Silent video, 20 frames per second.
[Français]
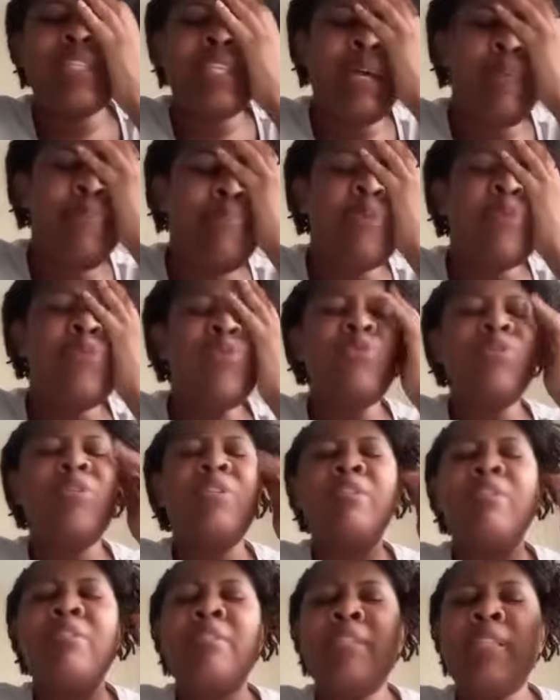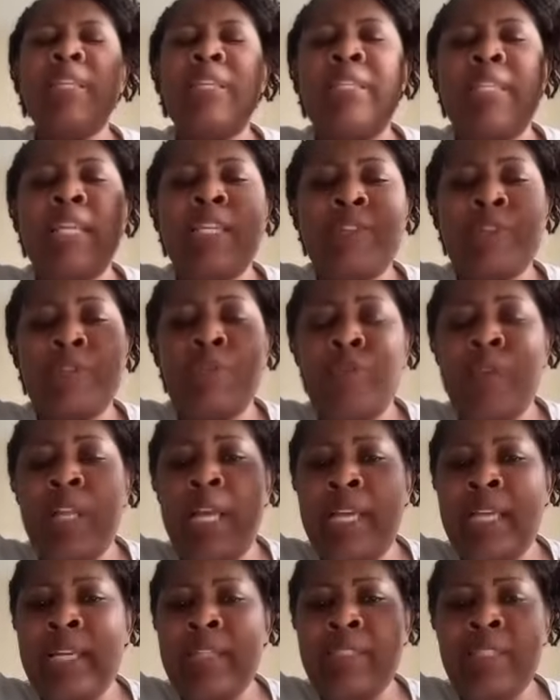Il y a plus d'une centaine d'agents de la
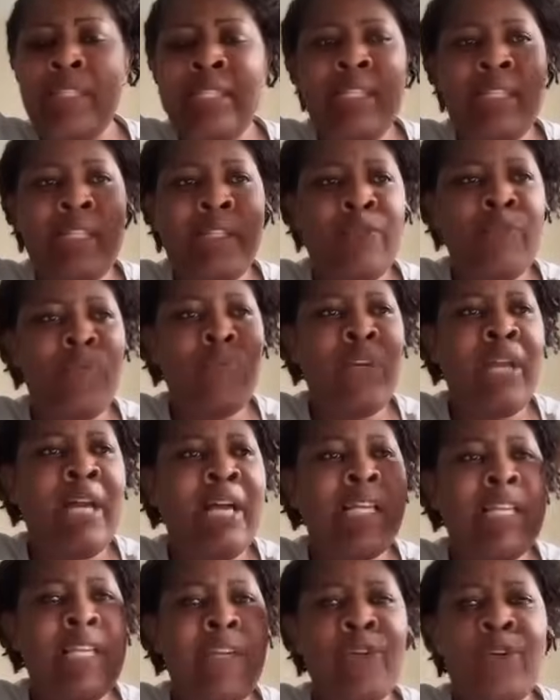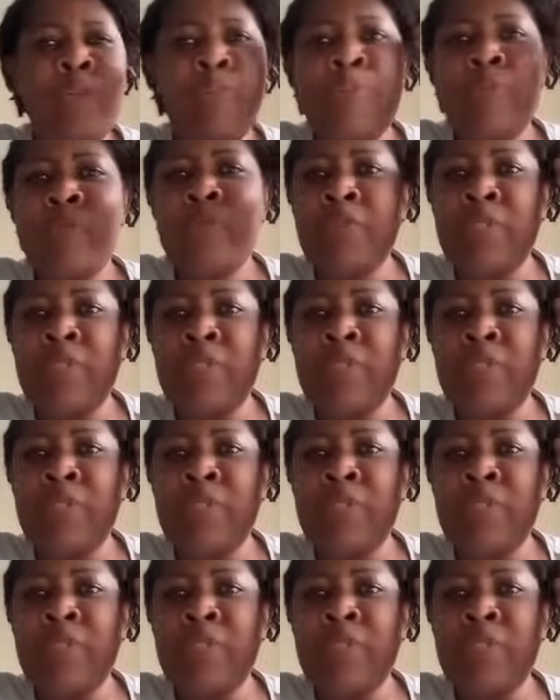RTI qui sont là rien que pour